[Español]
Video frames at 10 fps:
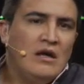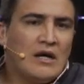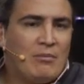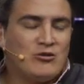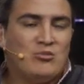
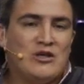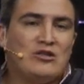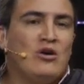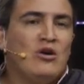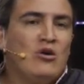que por
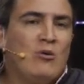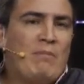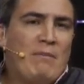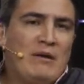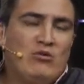supuesto un
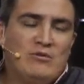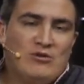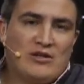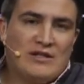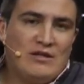papel muy
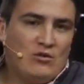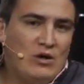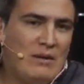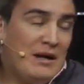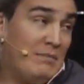importante lo
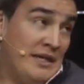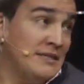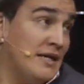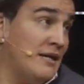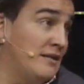jugaba la
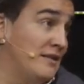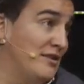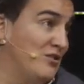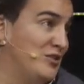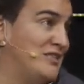prensa.
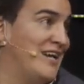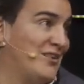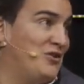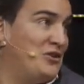Exacto.